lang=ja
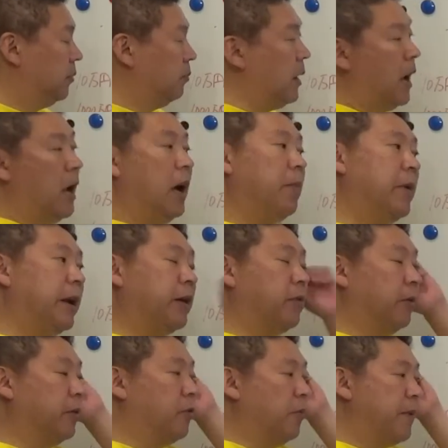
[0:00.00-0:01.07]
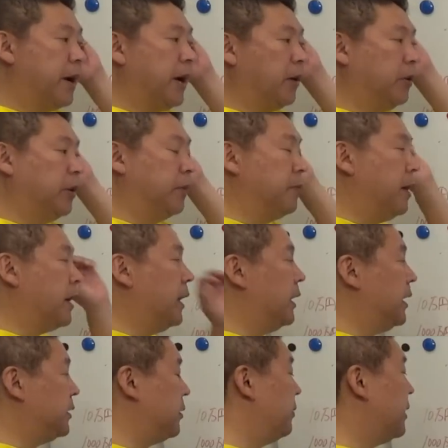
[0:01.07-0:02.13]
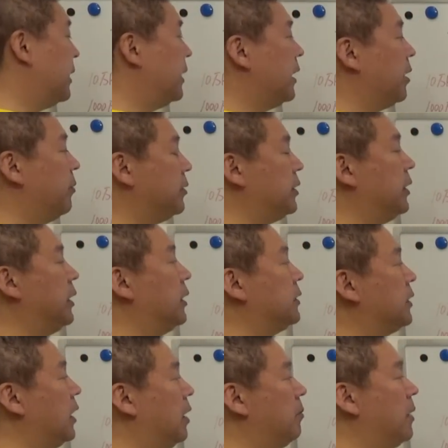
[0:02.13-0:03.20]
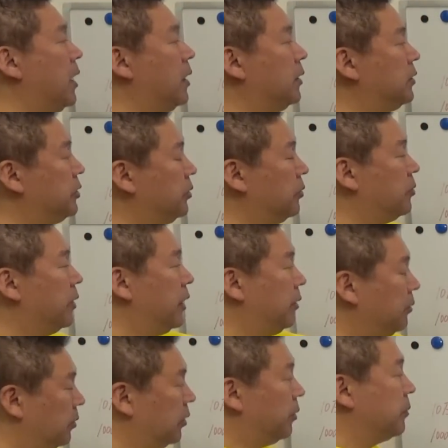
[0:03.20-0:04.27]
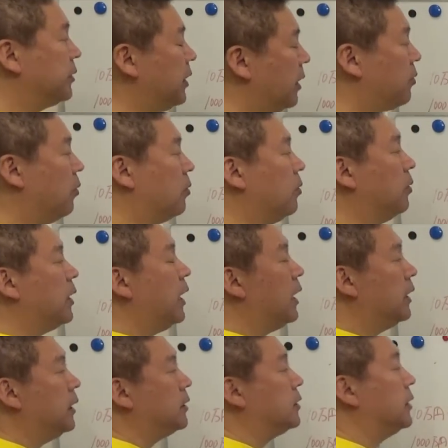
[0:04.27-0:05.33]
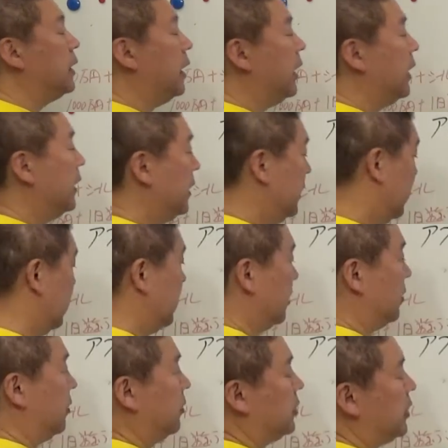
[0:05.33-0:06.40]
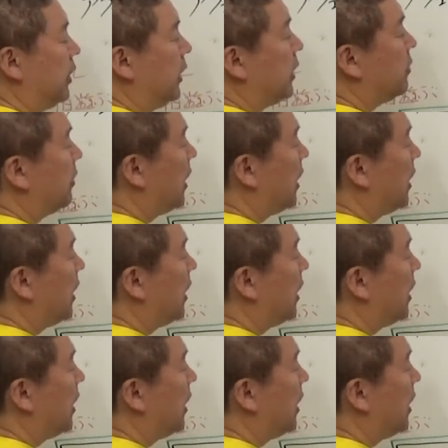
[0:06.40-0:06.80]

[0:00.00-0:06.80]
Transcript: あまりこういう細かく言うと分からない人は分からないかもしれないですが、一応これ言っときます。で、ここからですね、この G ク